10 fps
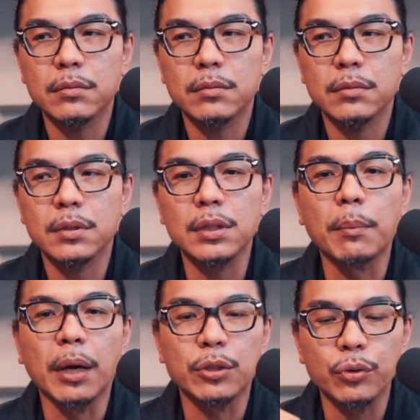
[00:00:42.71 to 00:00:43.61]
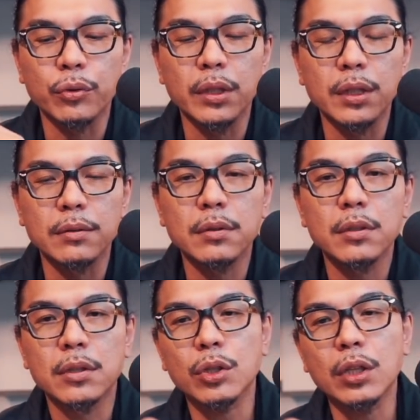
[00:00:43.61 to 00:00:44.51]
是亚马逊雨林，
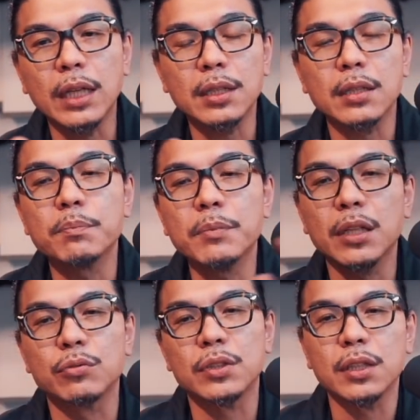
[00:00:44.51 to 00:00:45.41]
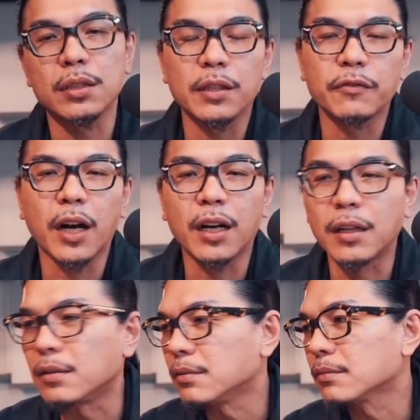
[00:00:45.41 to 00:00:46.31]
所以它这个秘鲁这个地方
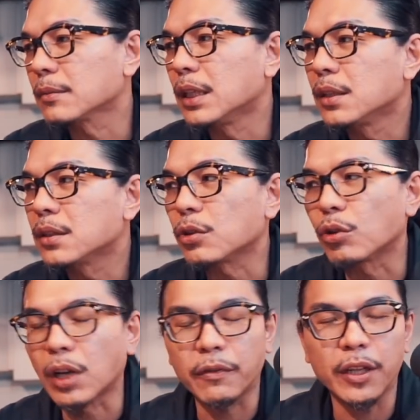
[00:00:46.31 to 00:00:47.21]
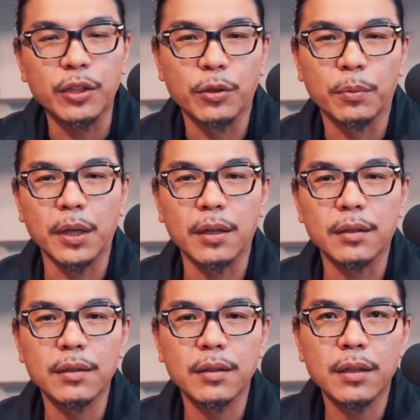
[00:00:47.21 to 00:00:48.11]
哦，种咖啡豆有没有？
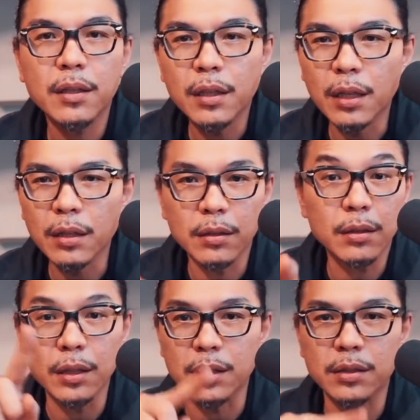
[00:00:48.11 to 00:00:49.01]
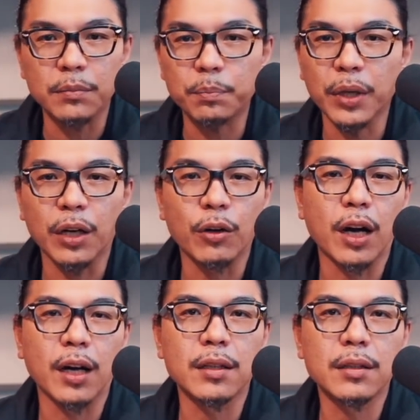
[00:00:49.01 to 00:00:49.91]
它的地形变
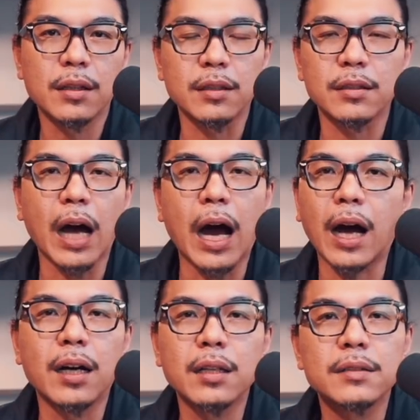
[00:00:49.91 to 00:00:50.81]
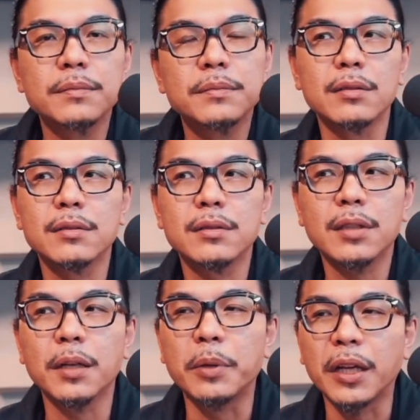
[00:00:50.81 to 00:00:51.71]
化很大，
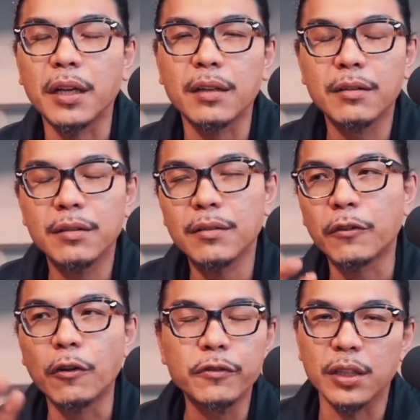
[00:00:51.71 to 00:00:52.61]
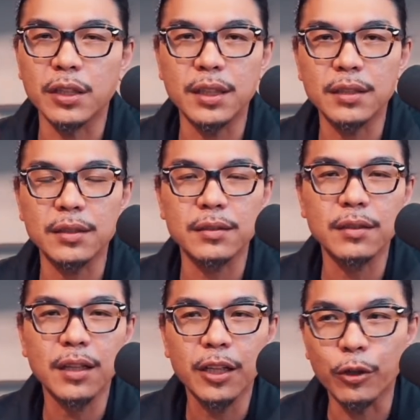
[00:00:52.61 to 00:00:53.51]
特别丰富的地形。
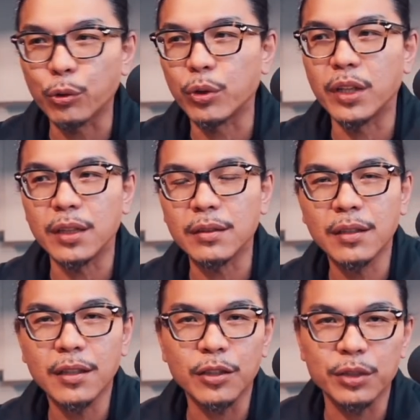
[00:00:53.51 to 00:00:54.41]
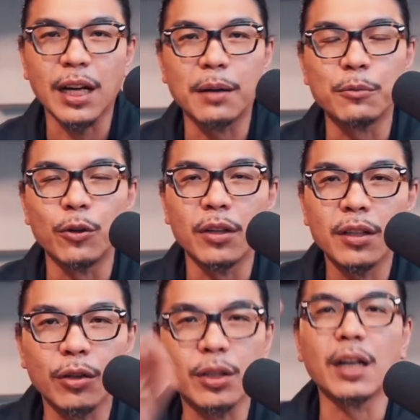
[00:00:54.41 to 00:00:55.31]
有雨林，有沙漠，
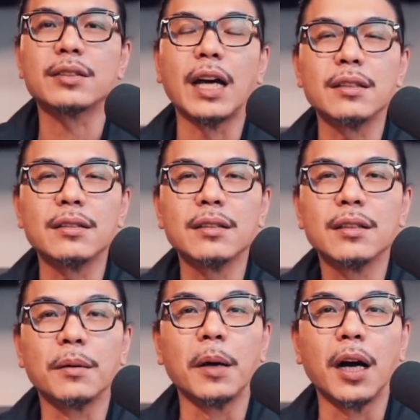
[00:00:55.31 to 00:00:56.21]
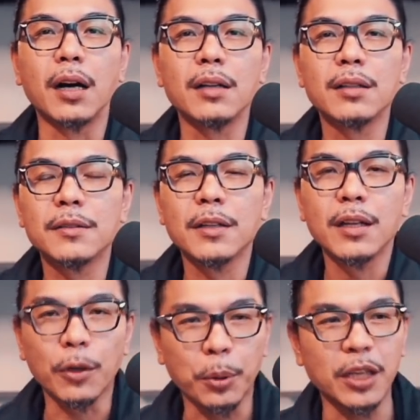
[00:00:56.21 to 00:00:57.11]
有高山，有没有？
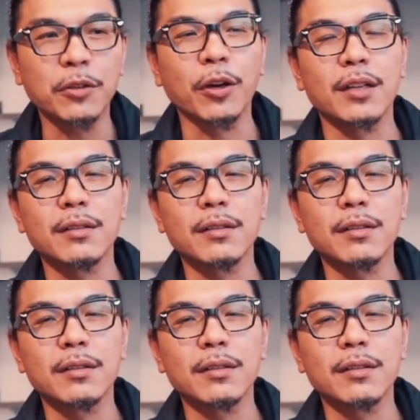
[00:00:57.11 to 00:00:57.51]
有平原。